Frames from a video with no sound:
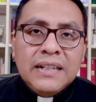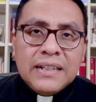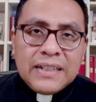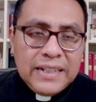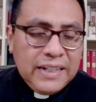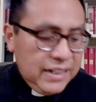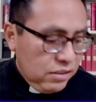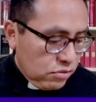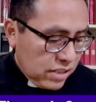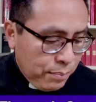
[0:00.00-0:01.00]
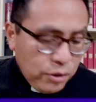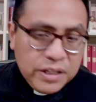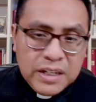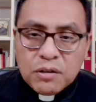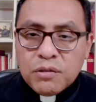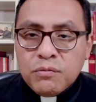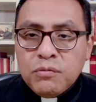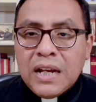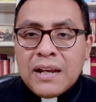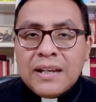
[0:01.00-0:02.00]
que nos apoyen con
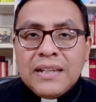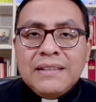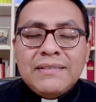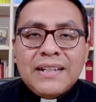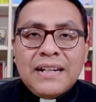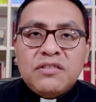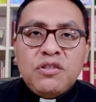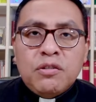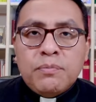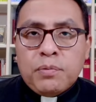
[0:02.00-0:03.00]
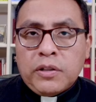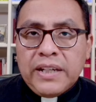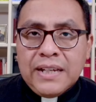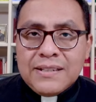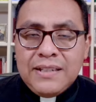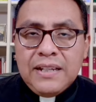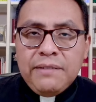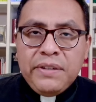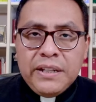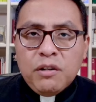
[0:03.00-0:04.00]
una interacción, porque así
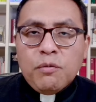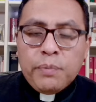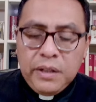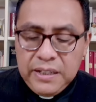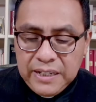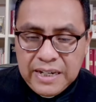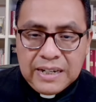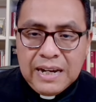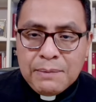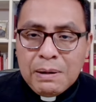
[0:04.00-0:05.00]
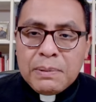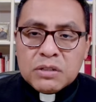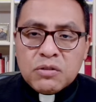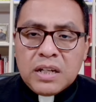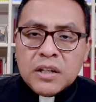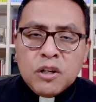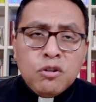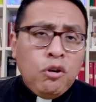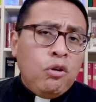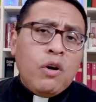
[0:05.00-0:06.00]
el video puede llegar a más personas.
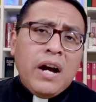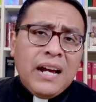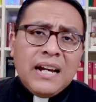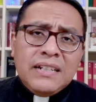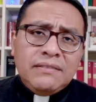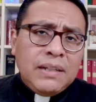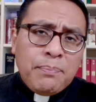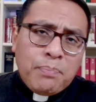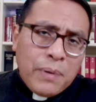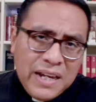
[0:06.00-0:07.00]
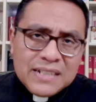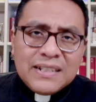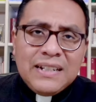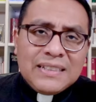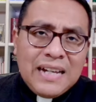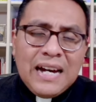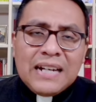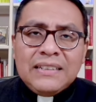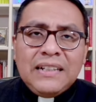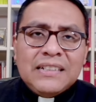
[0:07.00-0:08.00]
No lo hagan después, en la
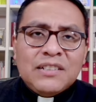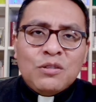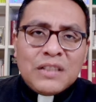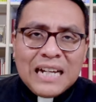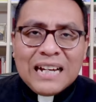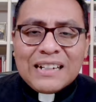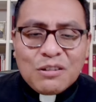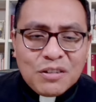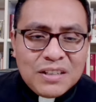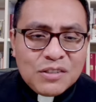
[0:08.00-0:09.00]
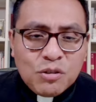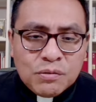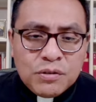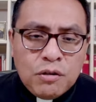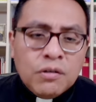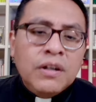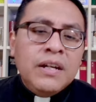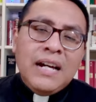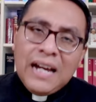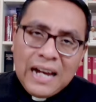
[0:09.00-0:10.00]
tarde, que se los tenga que recordar yo. No,
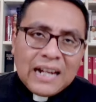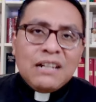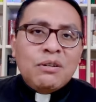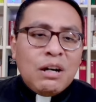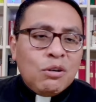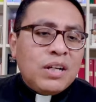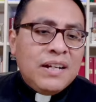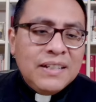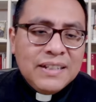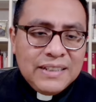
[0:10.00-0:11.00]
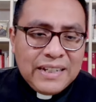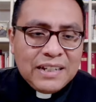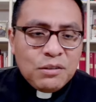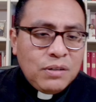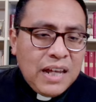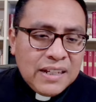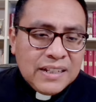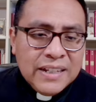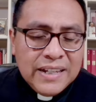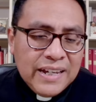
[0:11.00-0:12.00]
háganlo ahora. Dejen un
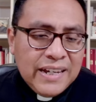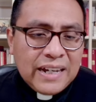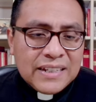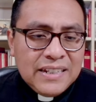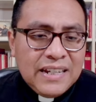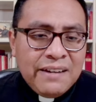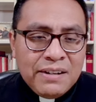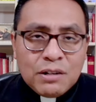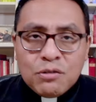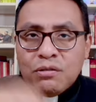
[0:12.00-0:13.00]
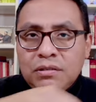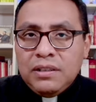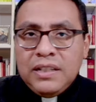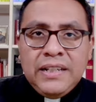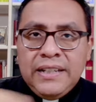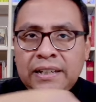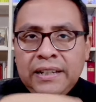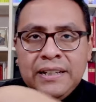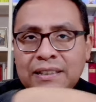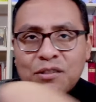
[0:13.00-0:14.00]
like aquí abajo, eh,
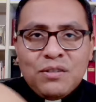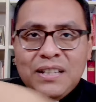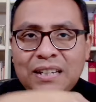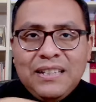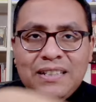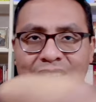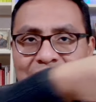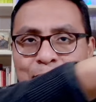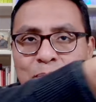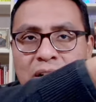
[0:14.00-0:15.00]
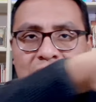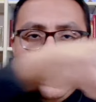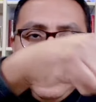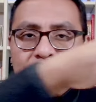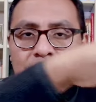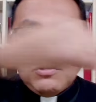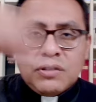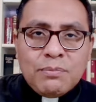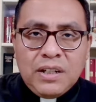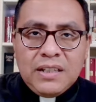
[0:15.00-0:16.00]
en esta zona de aquí. ¿eh? por aquí, no
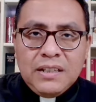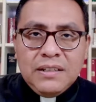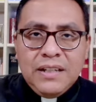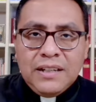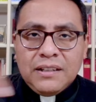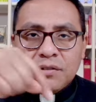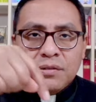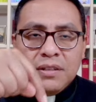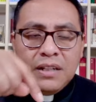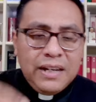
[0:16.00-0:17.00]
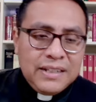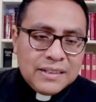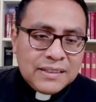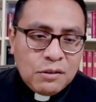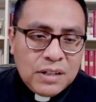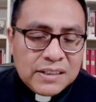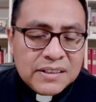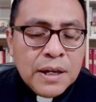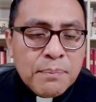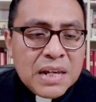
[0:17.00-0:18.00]
sé, por aquí. ¿eh? ahí están los likes.
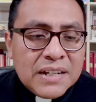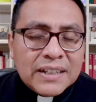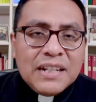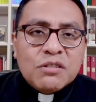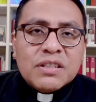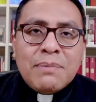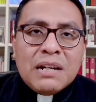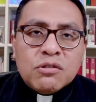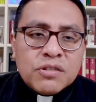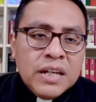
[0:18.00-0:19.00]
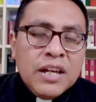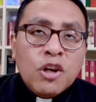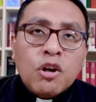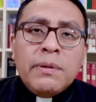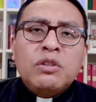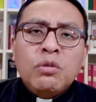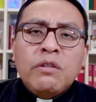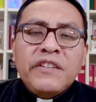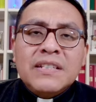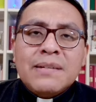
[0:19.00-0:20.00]
Bien, queridos hermanos, ¿cómo estuvo
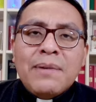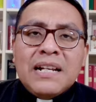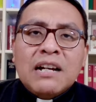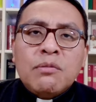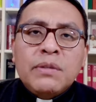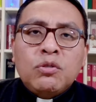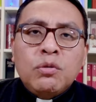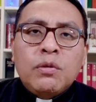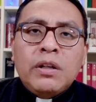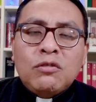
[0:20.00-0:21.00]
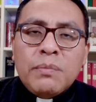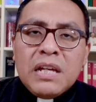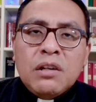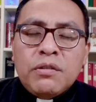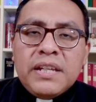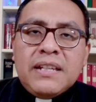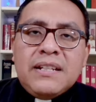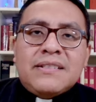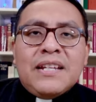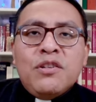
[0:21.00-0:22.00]
el fin de semana? ¿Cómo estuvo el domingo, Día
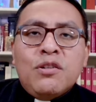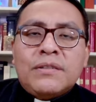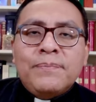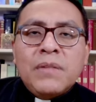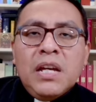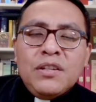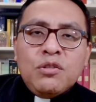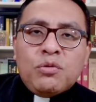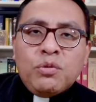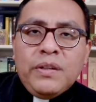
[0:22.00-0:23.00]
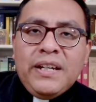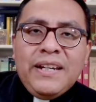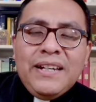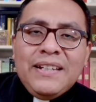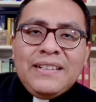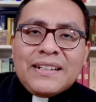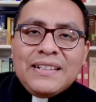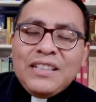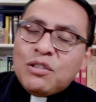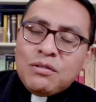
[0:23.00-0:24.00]
del Señor? Yo estuve de
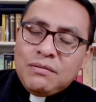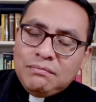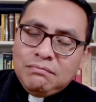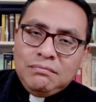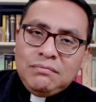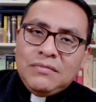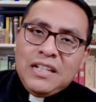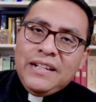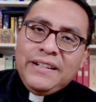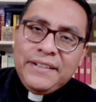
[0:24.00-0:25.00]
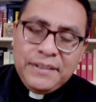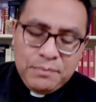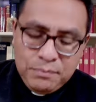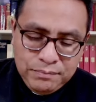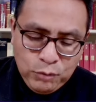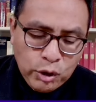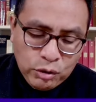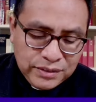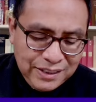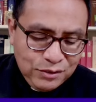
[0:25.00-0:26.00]
retiro, muy
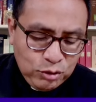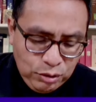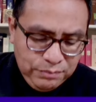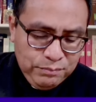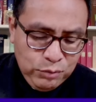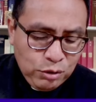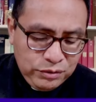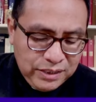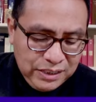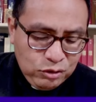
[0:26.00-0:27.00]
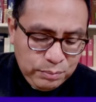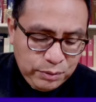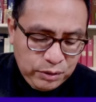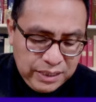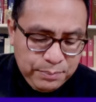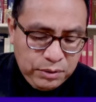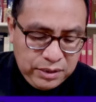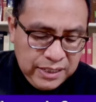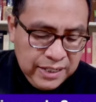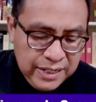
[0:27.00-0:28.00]
contento, muy contento. ¿Por qué?
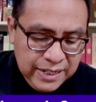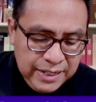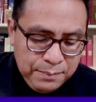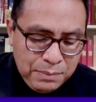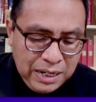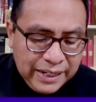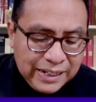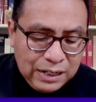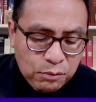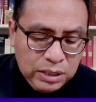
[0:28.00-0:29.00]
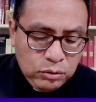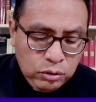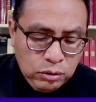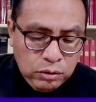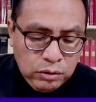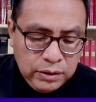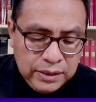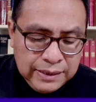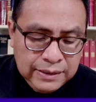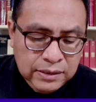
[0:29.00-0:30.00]
Porque me alegra cuando
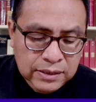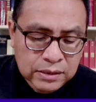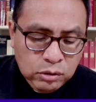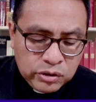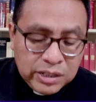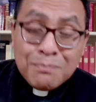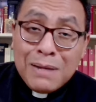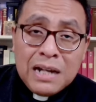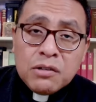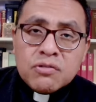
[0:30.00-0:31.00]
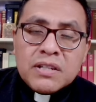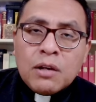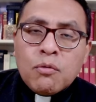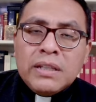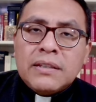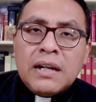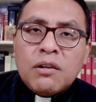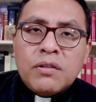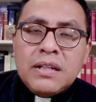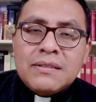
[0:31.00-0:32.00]
los hermanos se encuentran
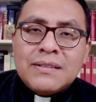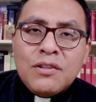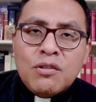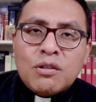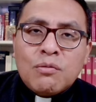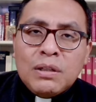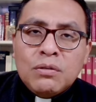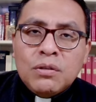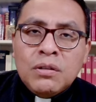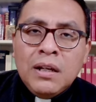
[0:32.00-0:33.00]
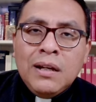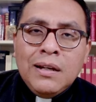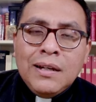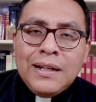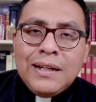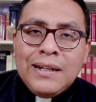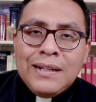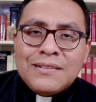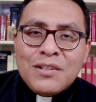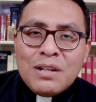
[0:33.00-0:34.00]
con el Señor, cuando
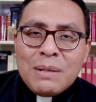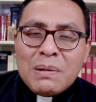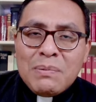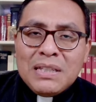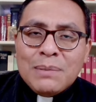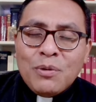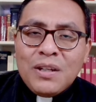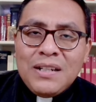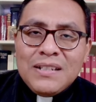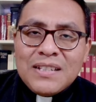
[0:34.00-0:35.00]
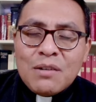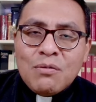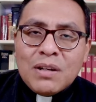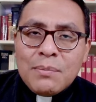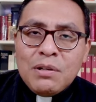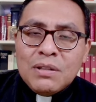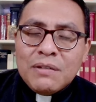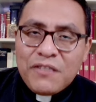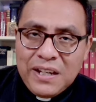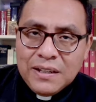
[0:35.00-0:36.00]
el Señor les permite poder iniciar un camino de
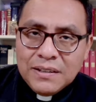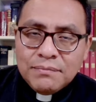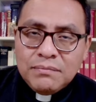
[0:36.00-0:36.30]
fe.